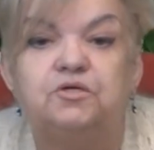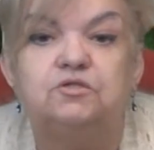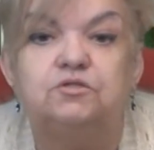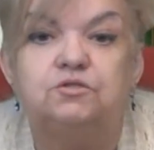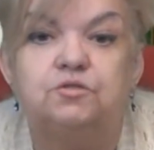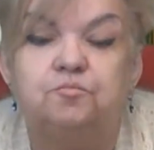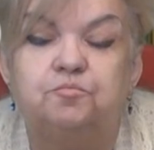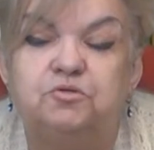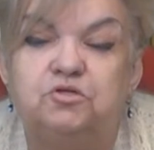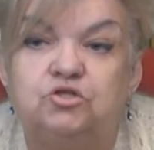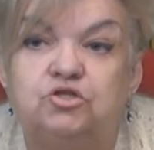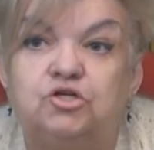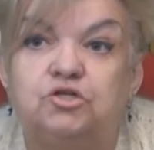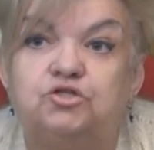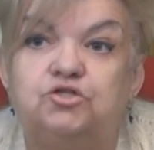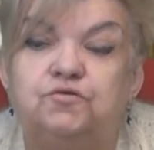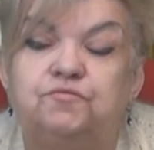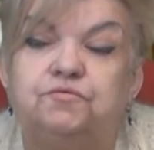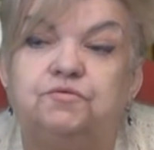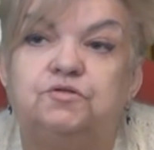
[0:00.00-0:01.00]
В принципе,
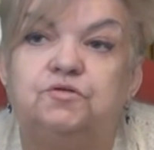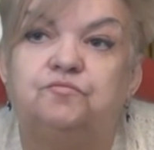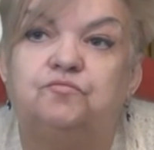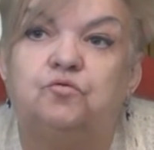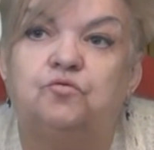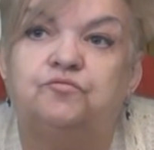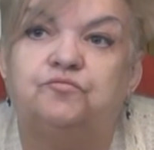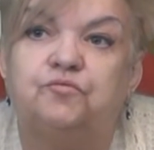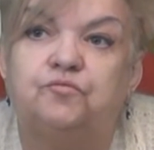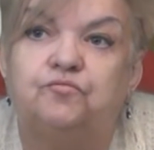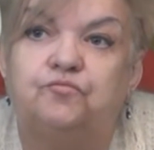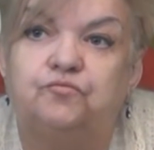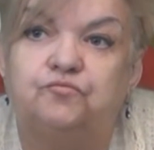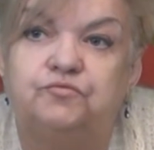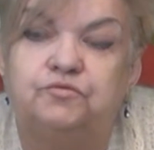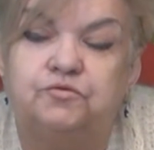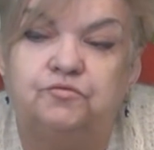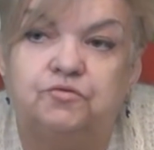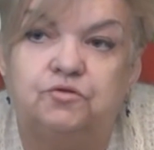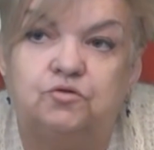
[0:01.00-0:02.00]
чаще всего
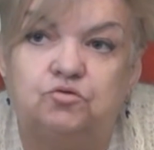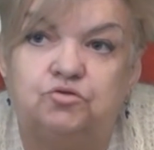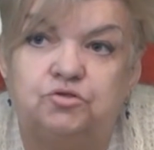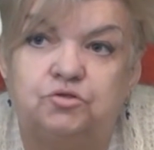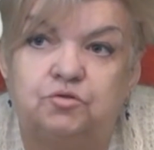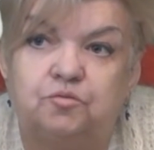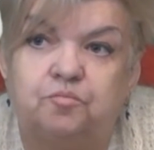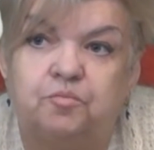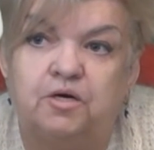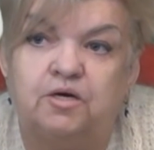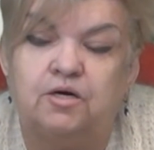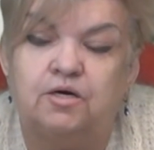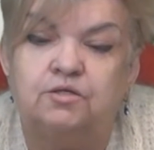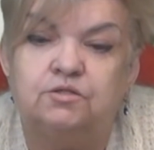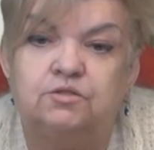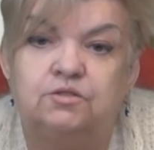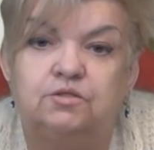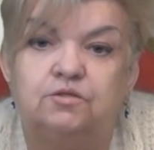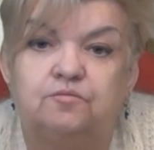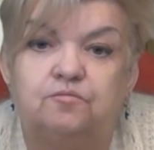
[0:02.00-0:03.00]
в цветочных
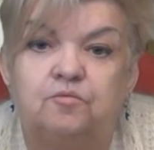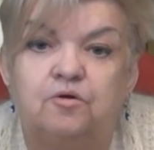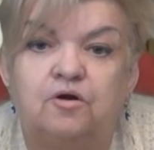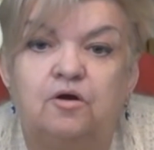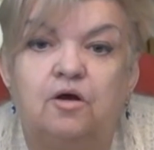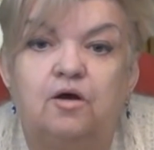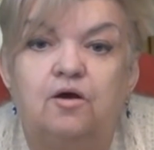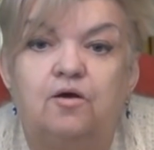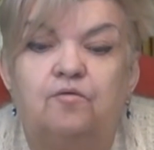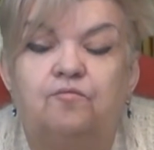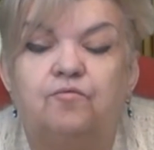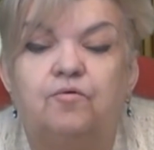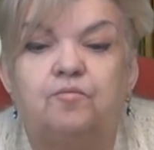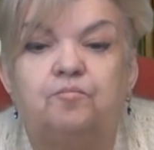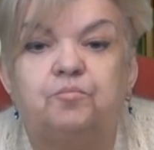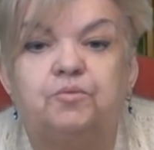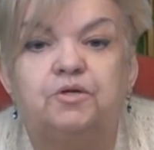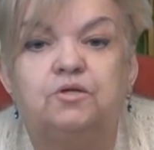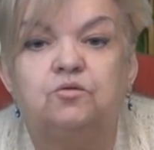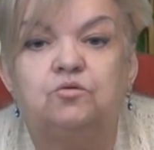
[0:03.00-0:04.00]
магазинах магазинам
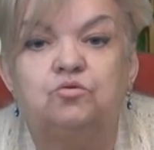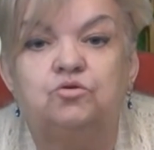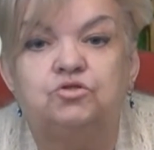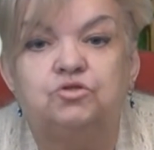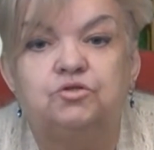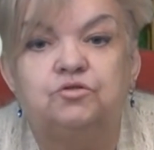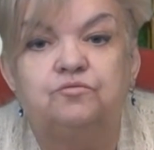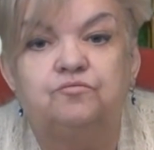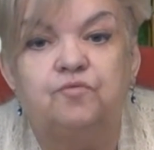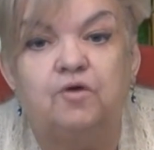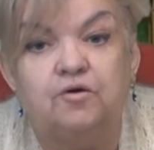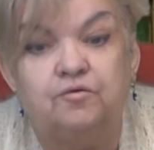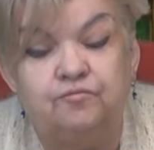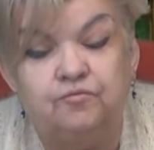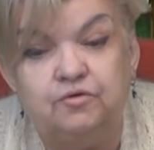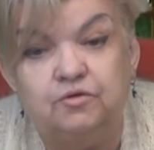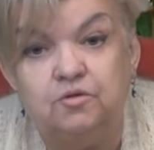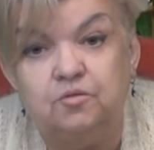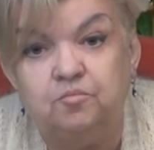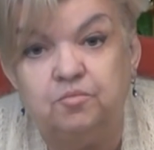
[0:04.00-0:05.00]
вам предложат два
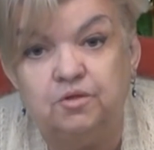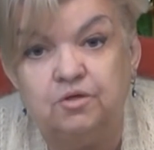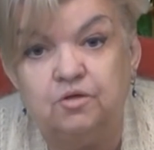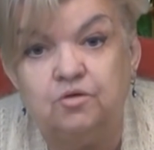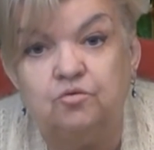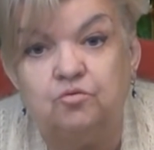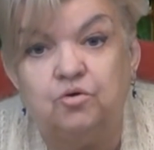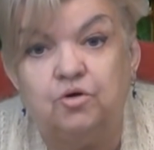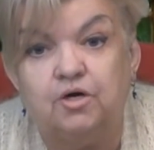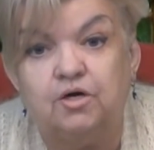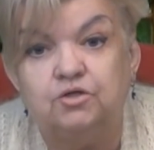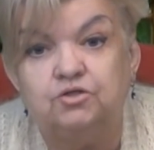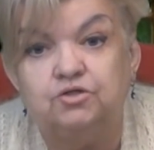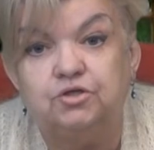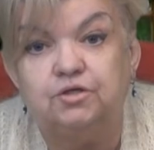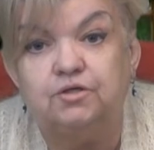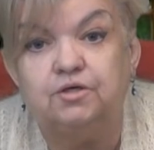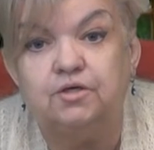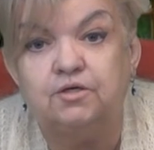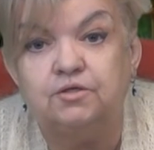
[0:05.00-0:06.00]
вида
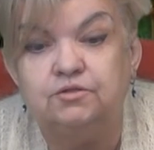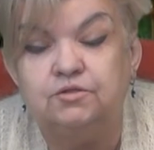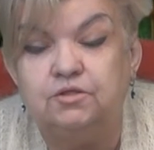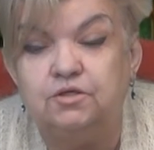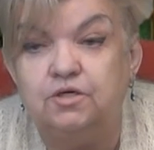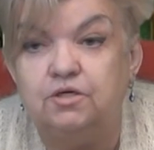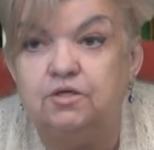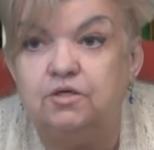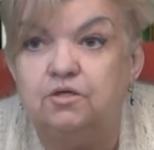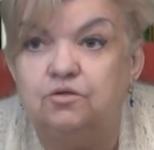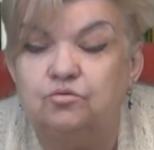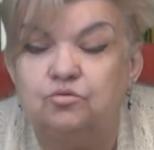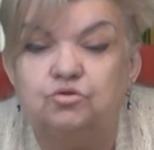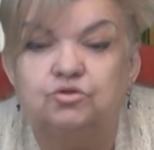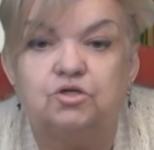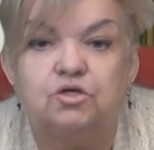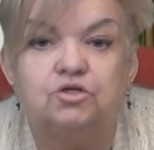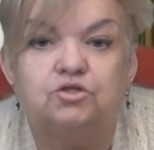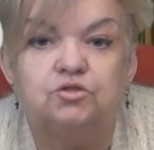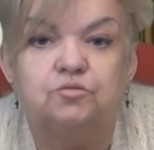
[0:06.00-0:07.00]
благоухающих растений,
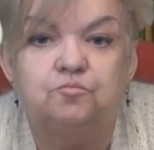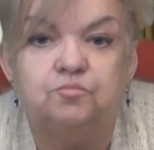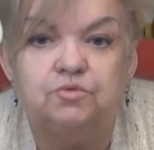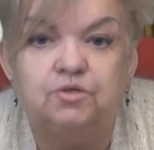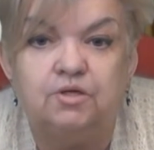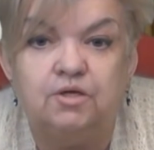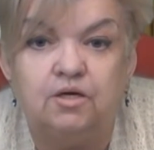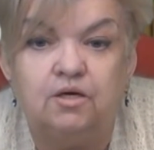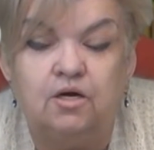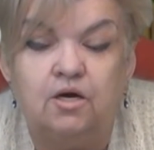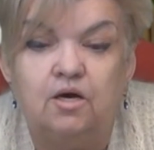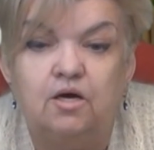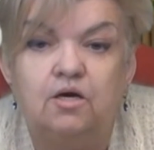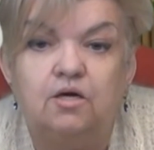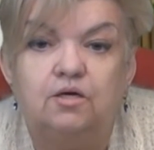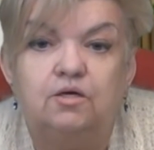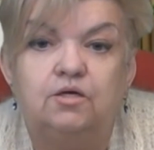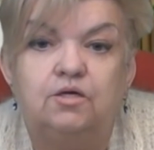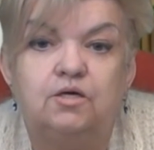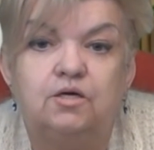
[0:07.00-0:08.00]
ну, скажем, три.
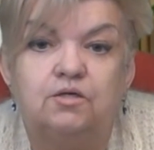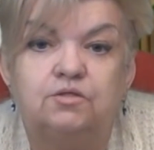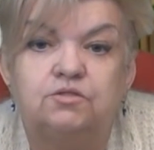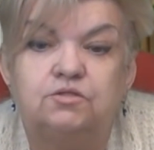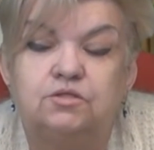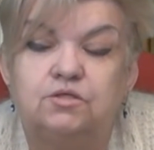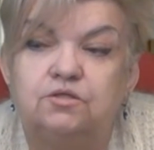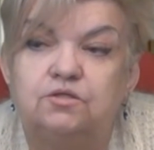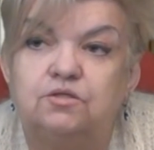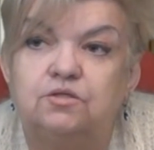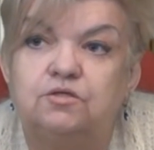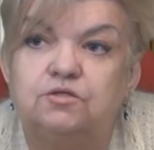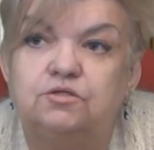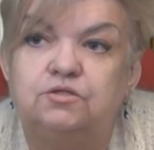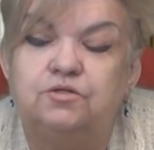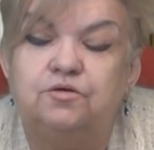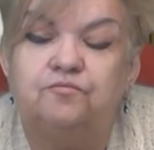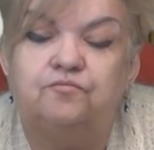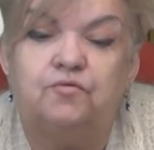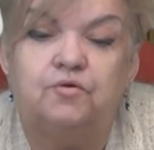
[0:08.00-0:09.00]
Гиацинт,
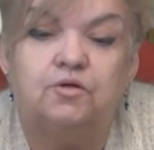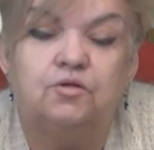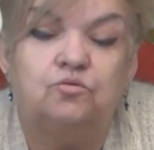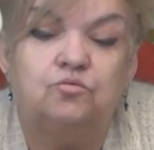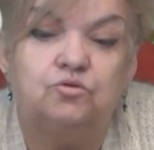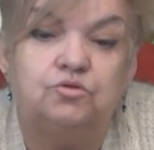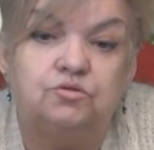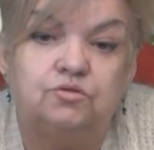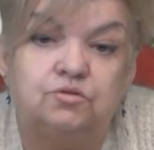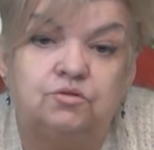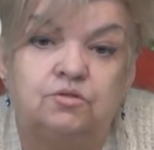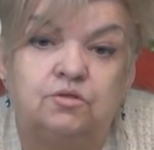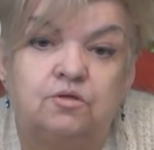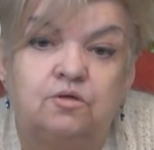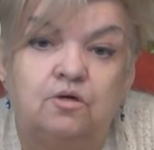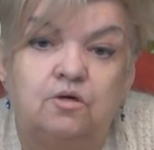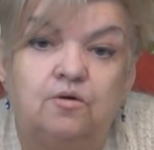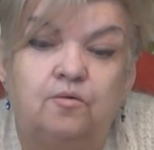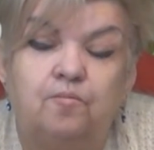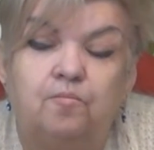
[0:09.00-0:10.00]

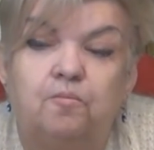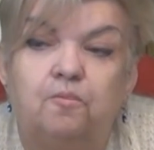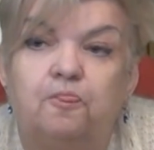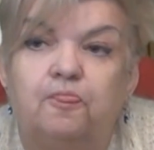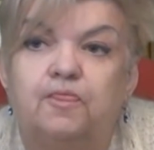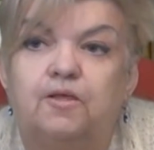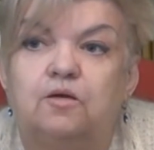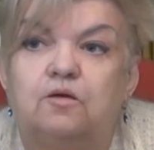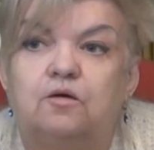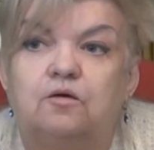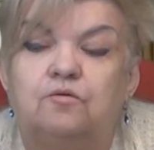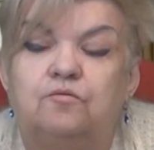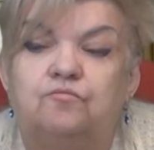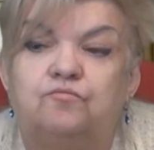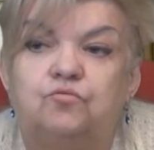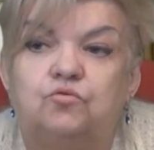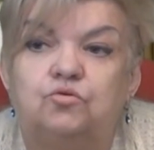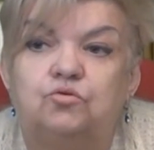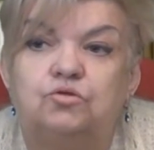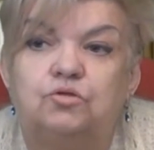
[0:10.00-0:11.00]
стефанотис. Э,
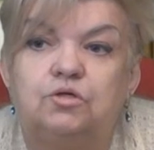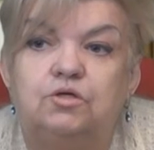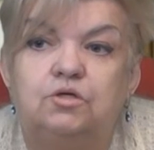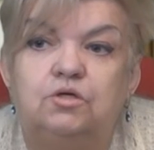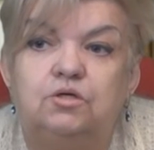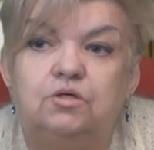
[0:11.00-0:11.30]
вот.